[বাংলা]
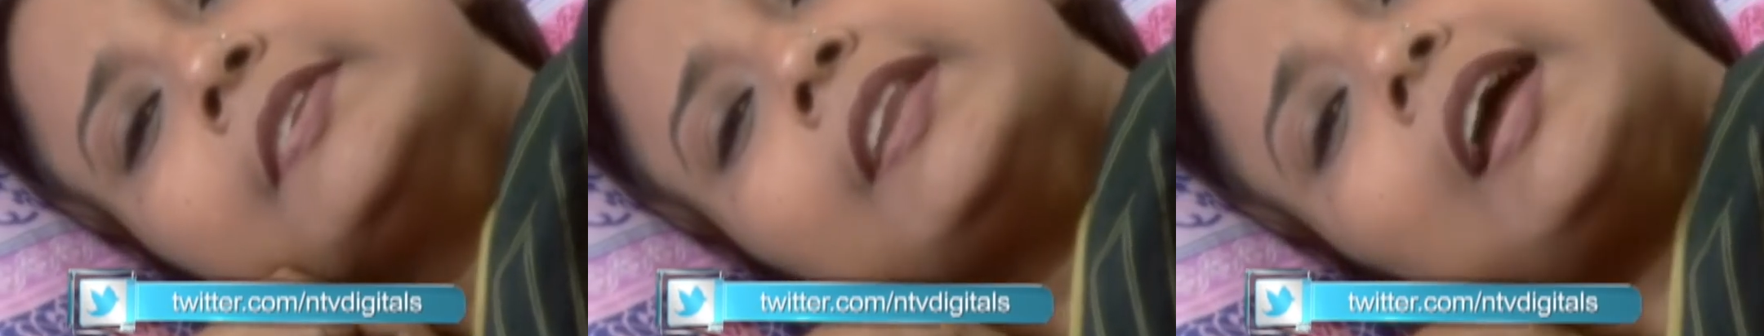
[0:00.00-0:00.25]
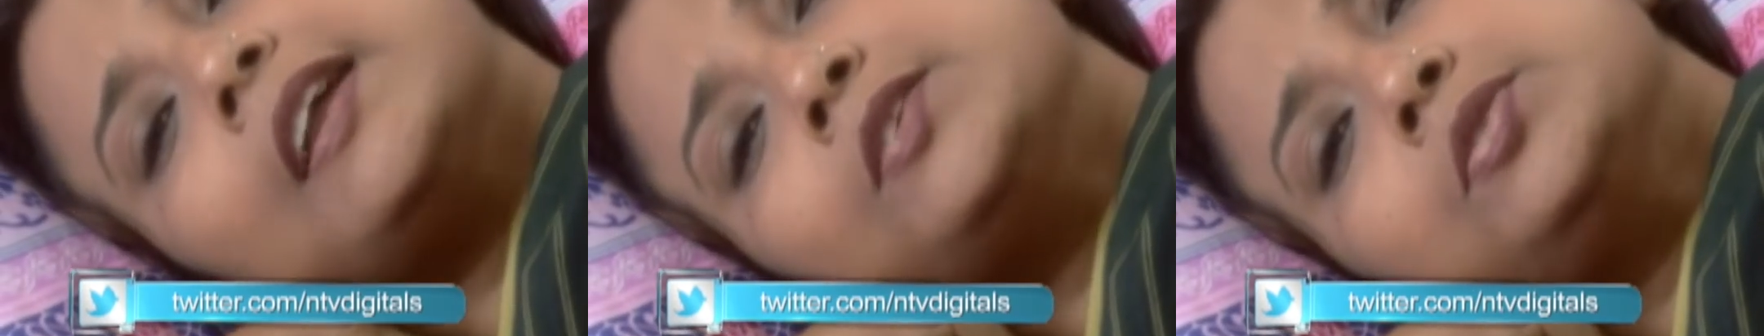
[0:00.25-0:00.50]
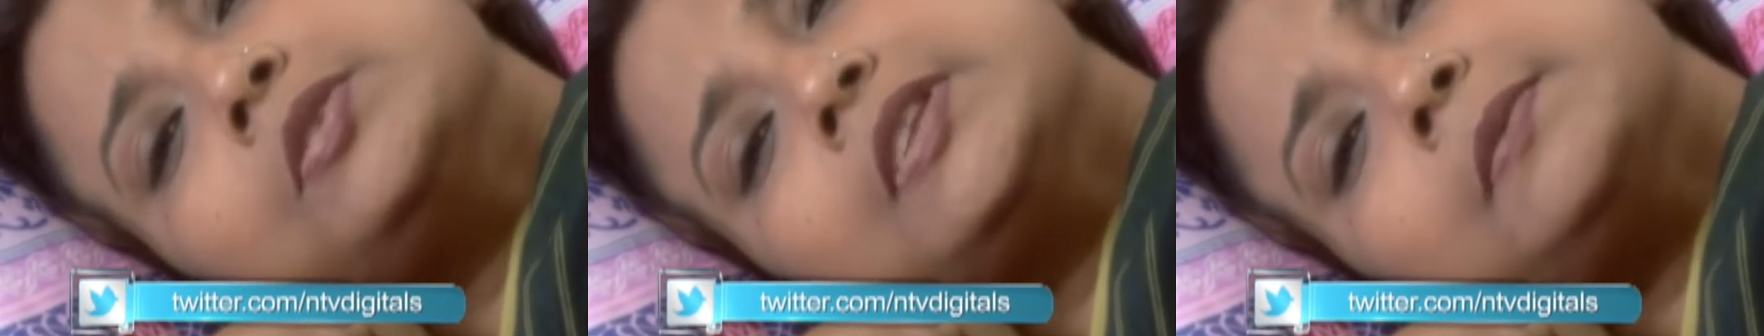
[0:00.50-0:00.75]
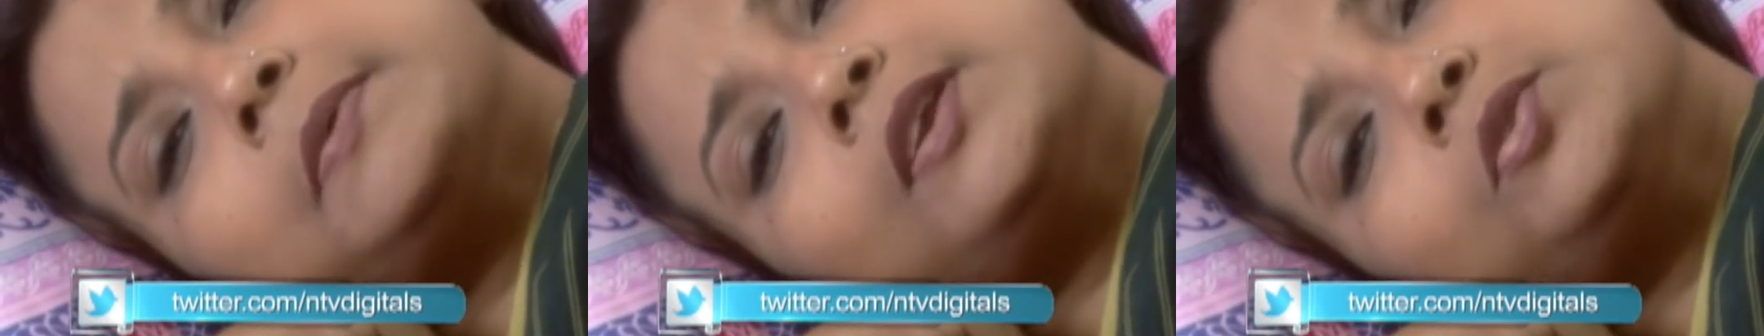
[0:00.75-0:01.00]
না ঢুকতে
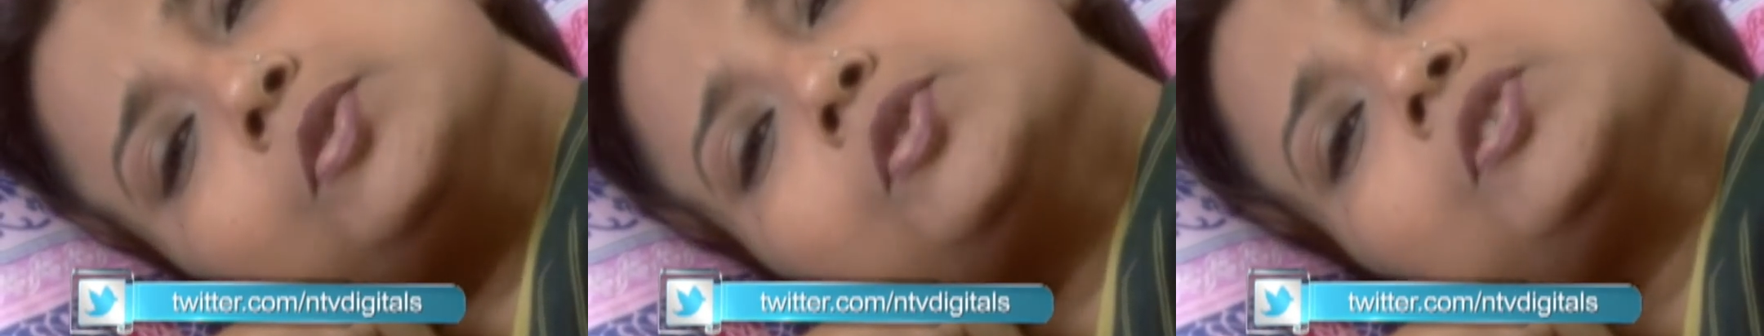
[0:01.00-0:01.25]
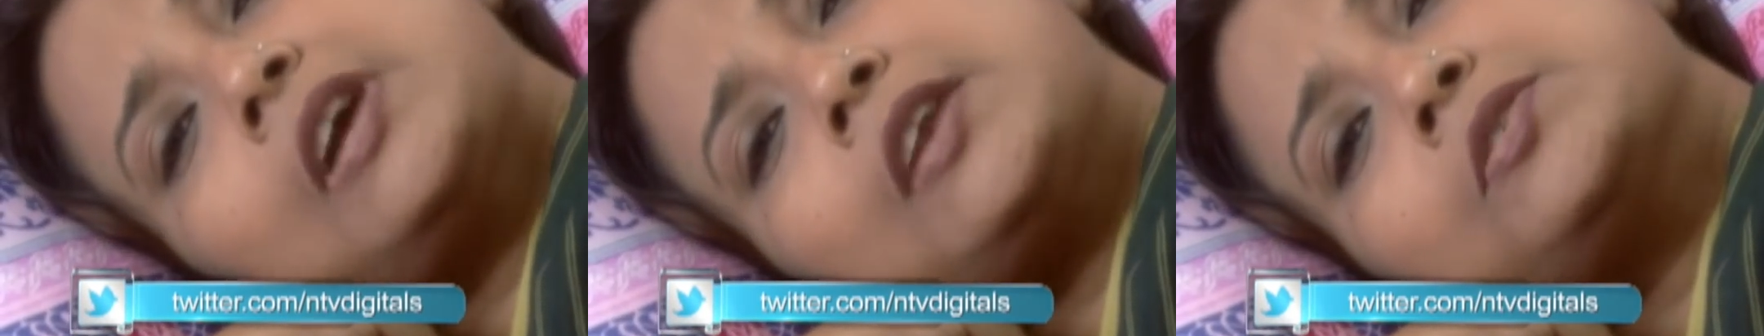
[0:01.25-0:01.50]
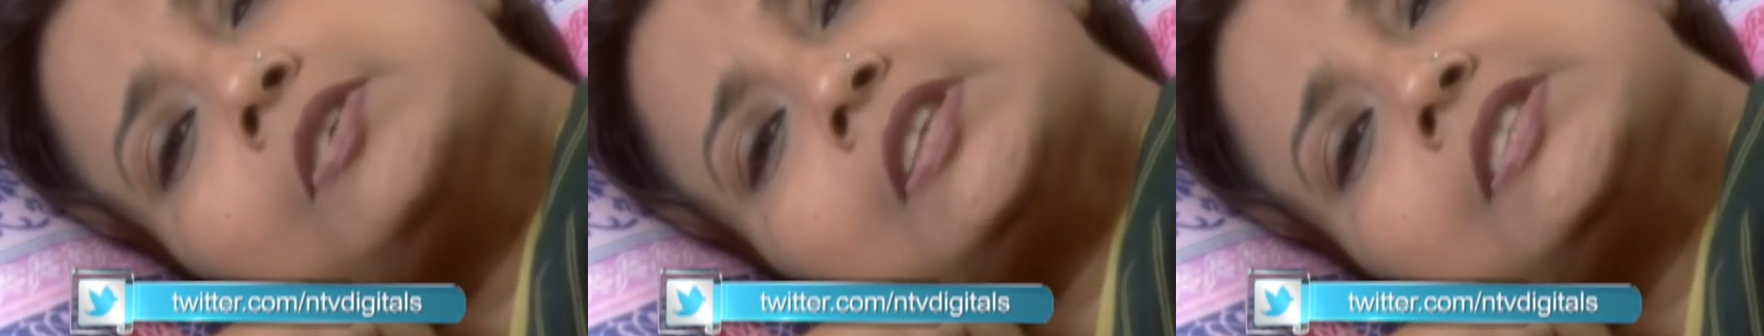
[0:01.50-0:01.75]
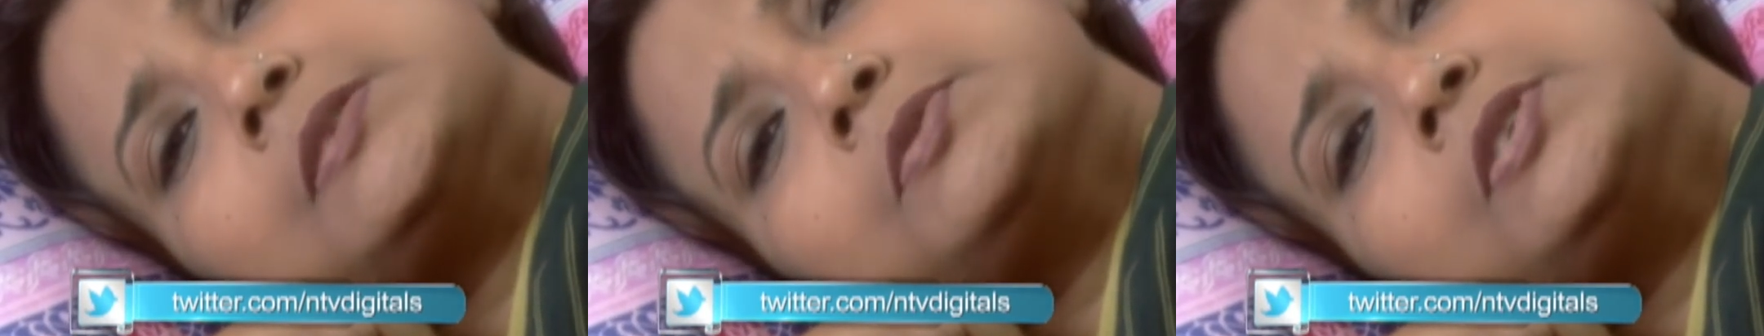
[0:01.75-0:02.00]
পারার অন্য কারণ
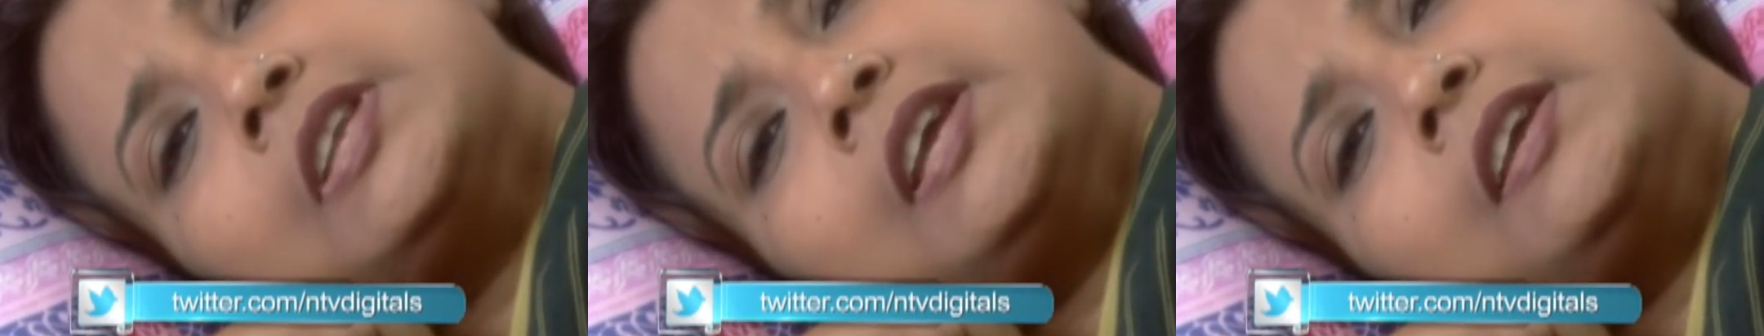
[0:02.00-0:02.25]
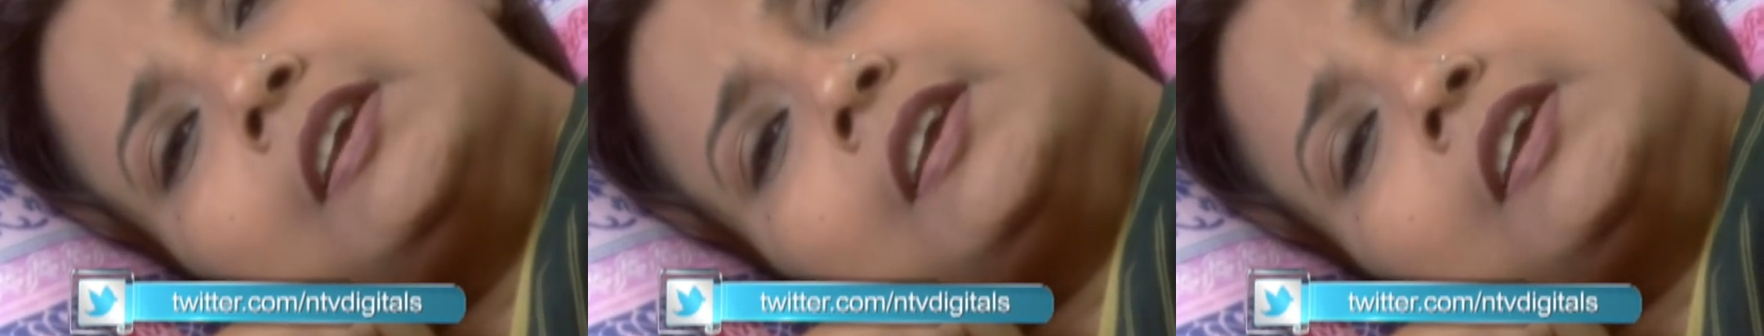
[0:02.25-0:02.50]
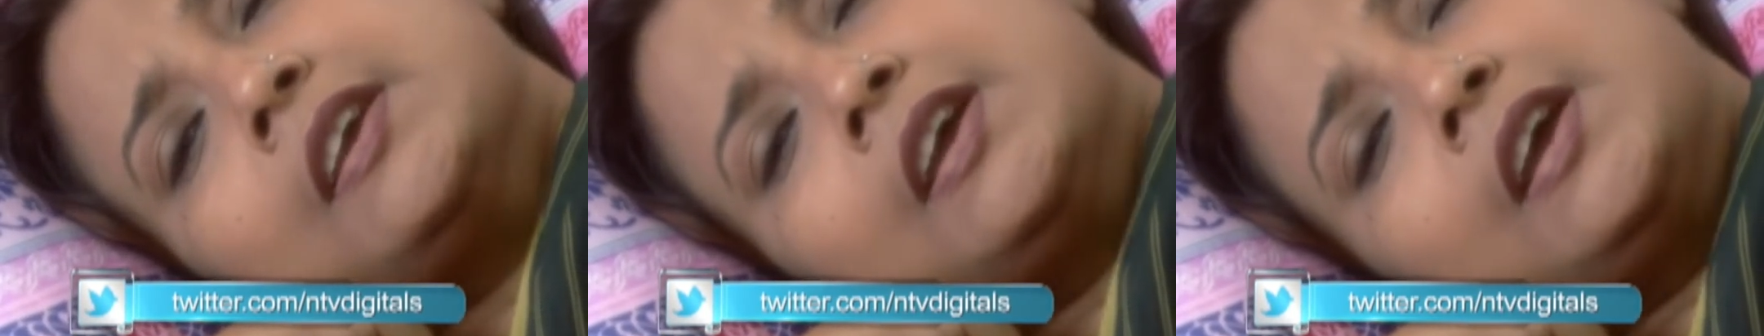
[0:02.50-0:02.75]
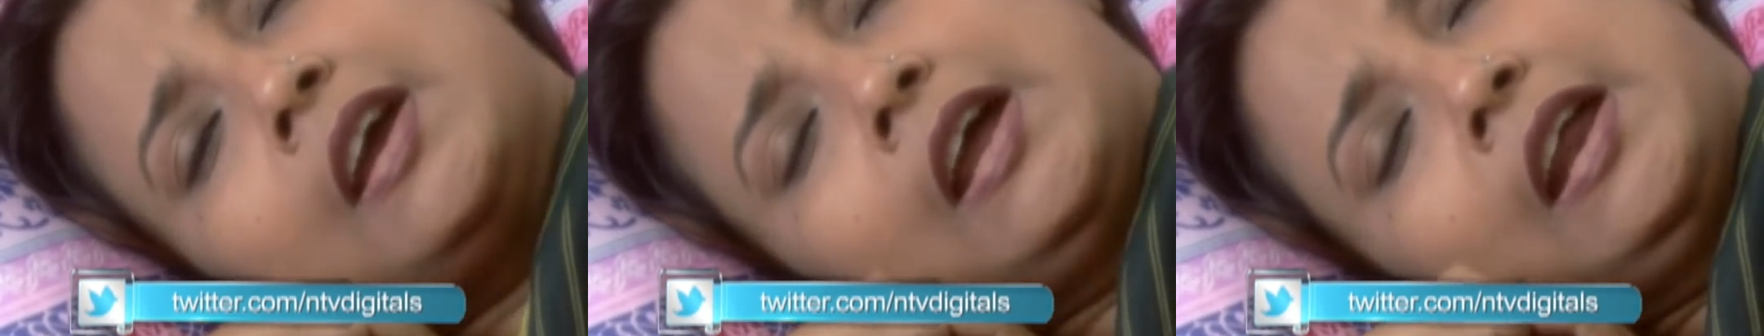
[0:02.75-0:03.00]
আছে বুঝলে
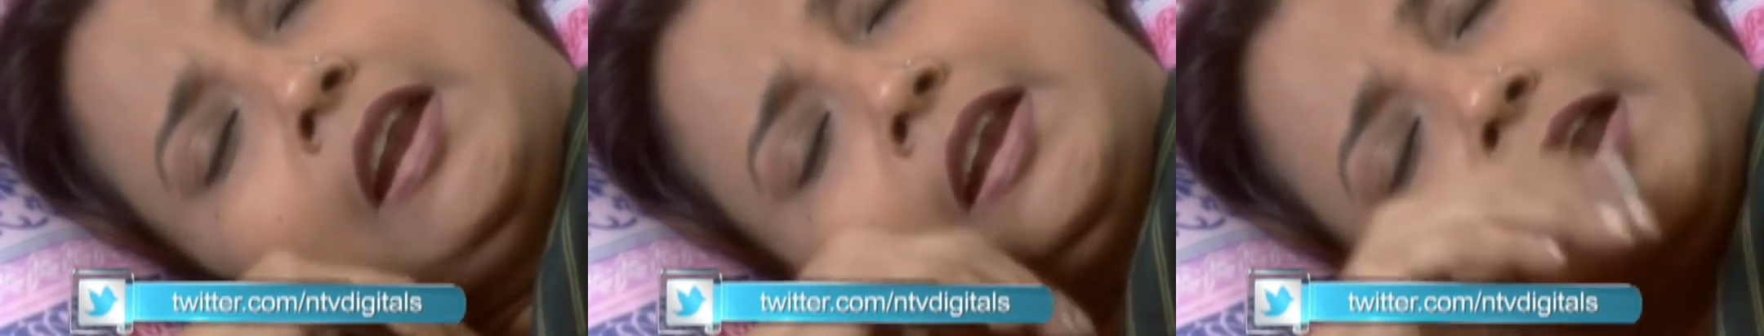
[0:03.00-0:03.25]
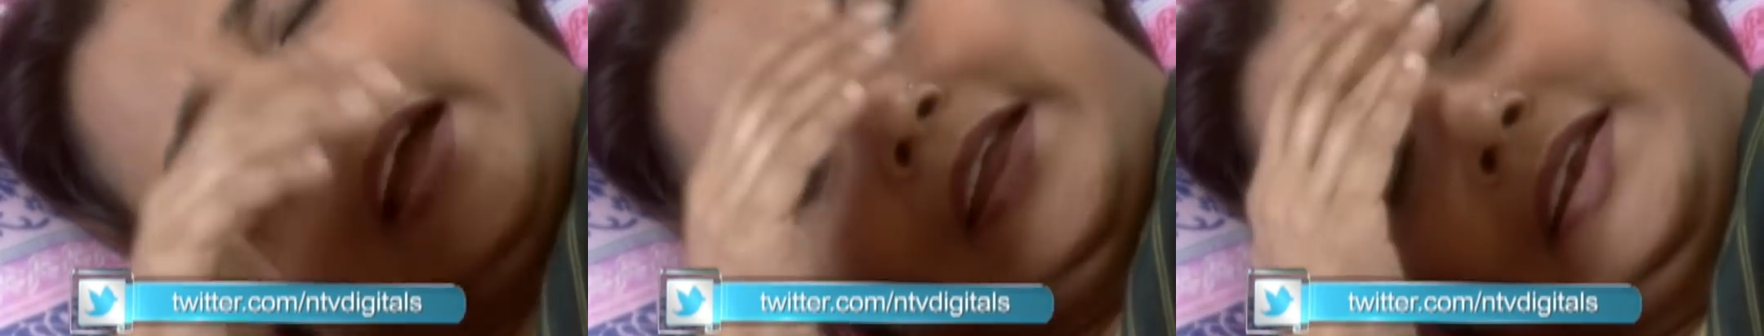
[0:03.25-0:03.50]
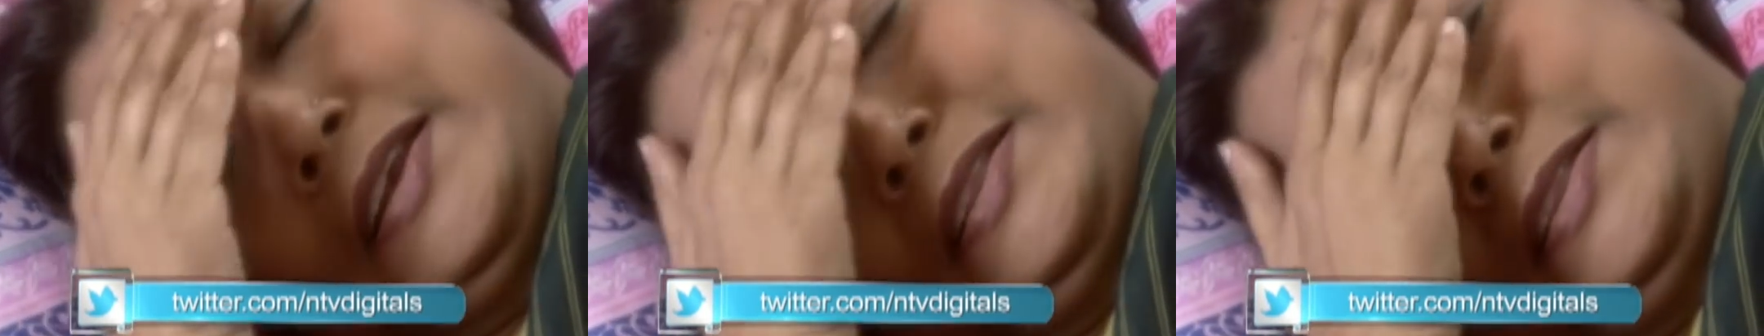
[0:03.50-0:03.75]
রাহিটা